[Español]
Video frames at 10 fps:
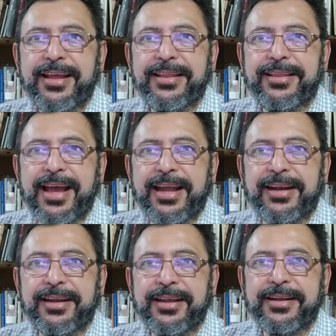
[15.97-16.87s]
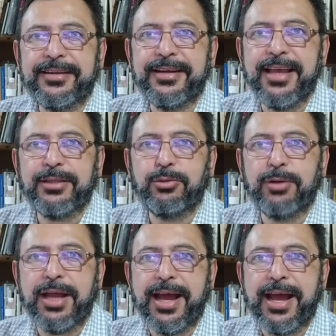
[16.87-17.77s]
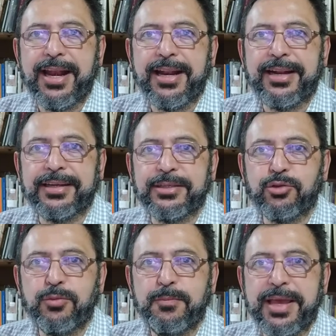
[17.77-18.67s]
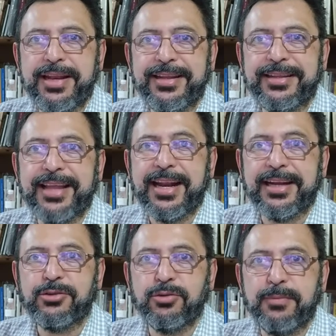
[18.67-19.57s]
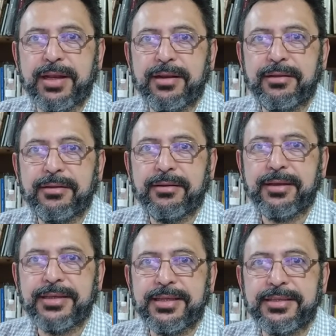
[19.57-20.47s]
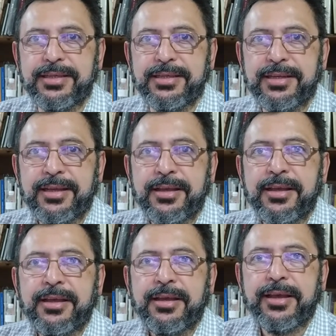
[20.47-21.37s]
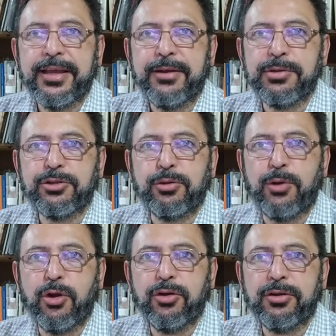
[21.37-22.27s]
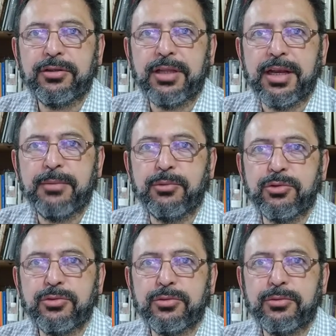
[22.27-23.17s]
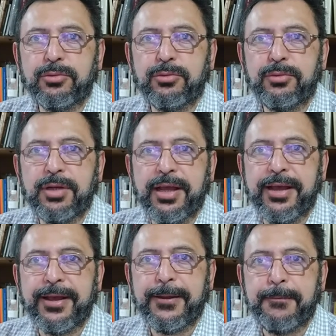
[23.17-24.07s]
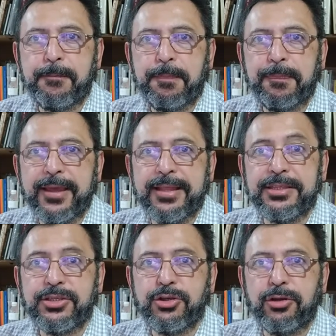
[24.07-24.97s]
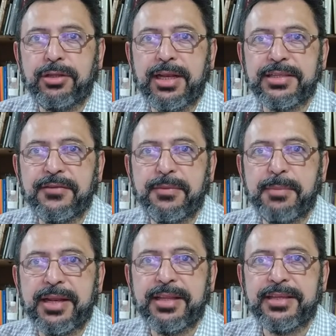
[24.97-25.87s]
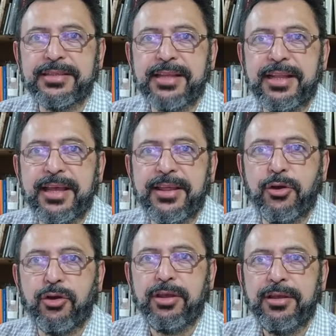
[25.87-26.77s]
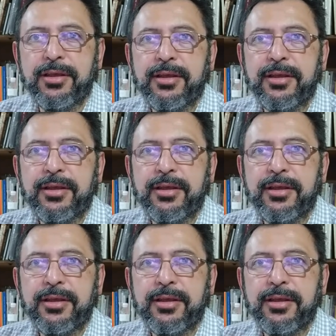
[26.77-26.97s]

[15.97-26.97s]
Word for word: dar lectura al resumen del resumen. Es decir, en nuestro blog tenemos una mm, edición de las efemérides del día de hoy